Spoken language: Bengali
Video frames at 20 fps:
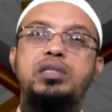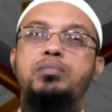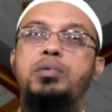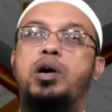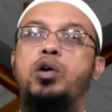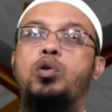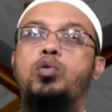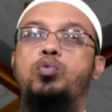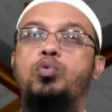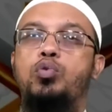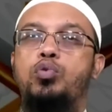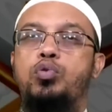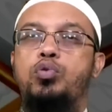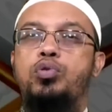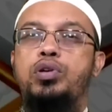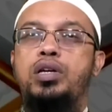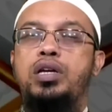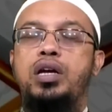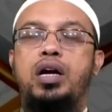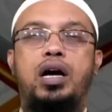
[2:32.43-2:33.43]
ইসবাগুল বধু
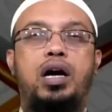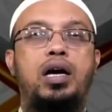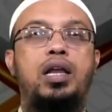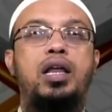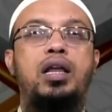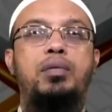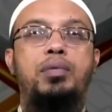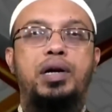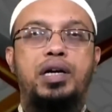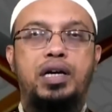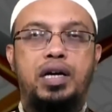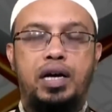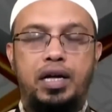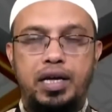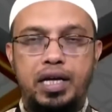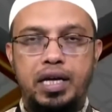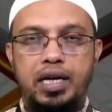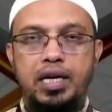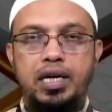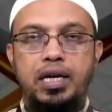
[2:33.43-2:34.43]
ই আলাল
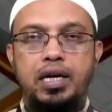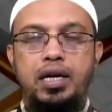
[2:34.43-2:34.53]
মাকারি